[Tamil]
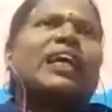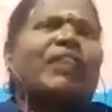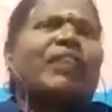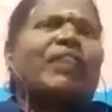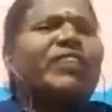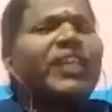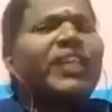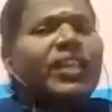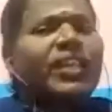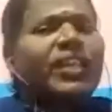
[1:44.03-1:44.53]

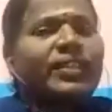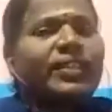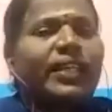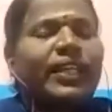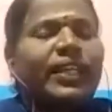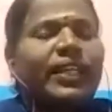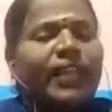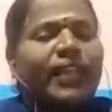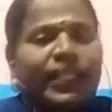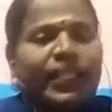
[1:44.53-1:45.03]
கவிஞனை
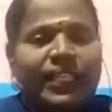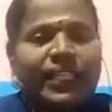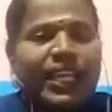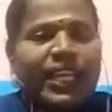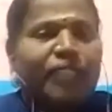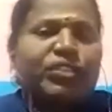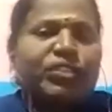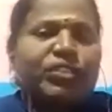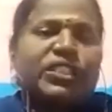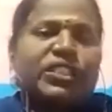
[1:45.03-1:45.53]
தேடி கதை
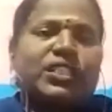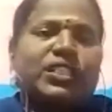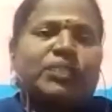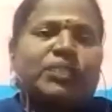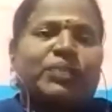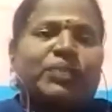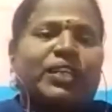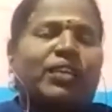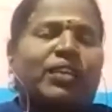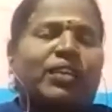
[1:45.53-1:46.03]
ஏன் வந்தது
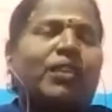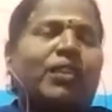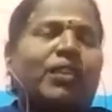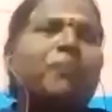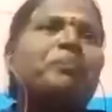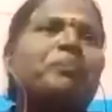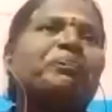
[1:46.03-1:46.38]
அப்படின்னா